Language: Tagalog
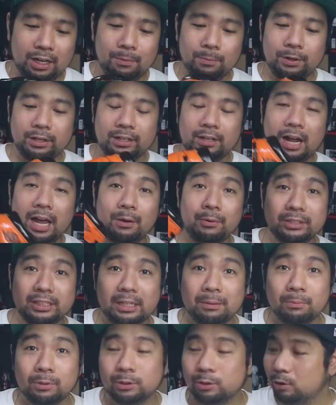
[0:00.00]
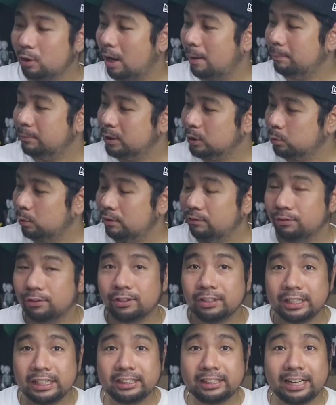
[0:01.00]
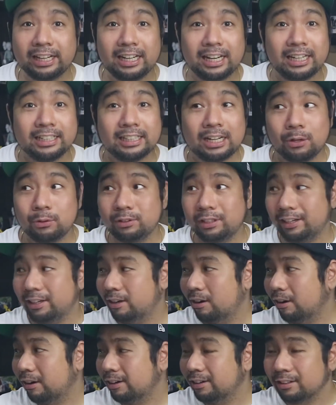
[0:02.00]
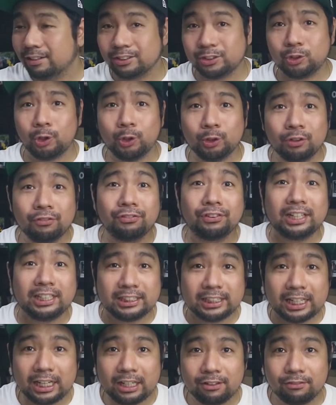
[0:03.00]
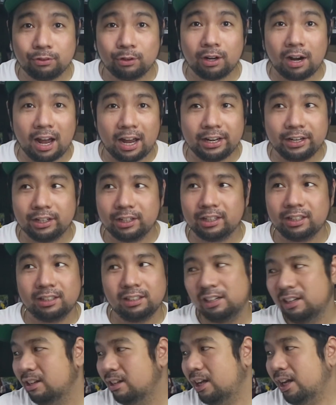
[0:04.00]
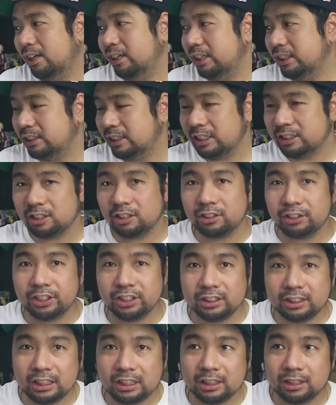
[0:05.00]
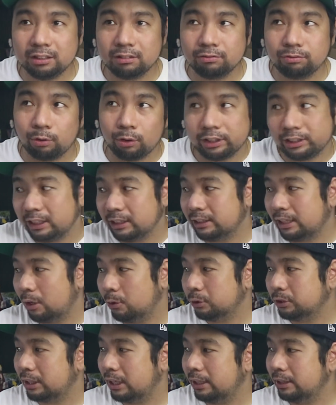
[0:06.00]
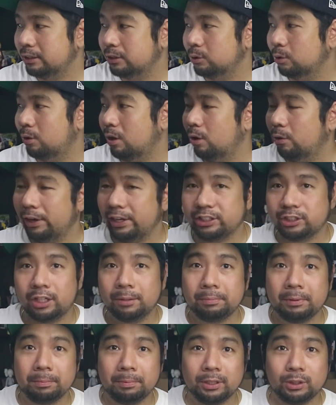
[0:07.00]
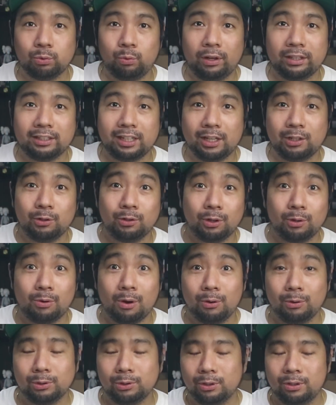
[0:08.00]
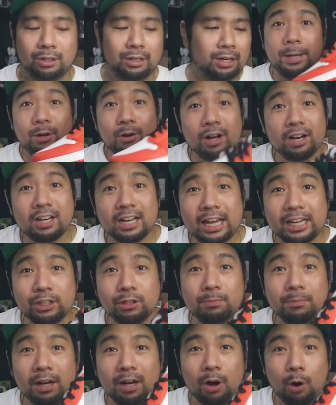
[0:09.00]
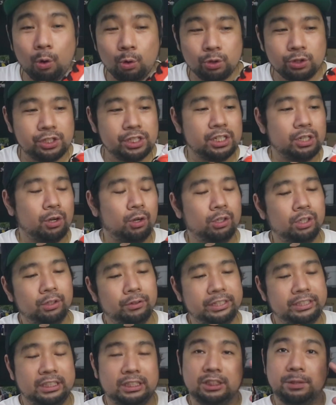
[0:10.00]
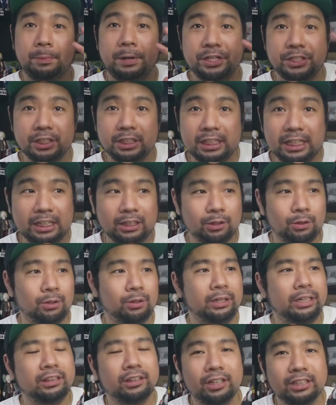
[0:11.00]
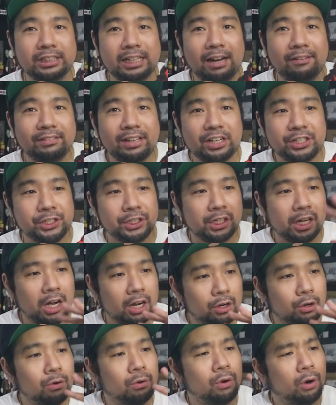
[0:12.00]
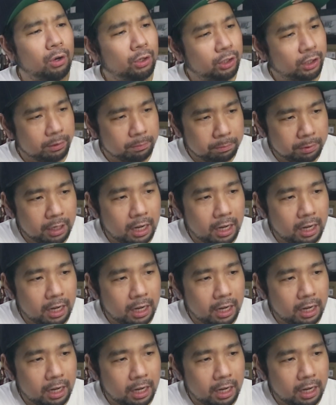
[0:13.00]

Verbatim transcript: alam mo yun, I was able to cop this one for retail and now they are sort of reselling for higher. At least nasa 13, 14,000. So, ako SRP plus 1K no nakuha ko to. Pero unlike yung mga OG colorways, especially ito, it does have that Chicago color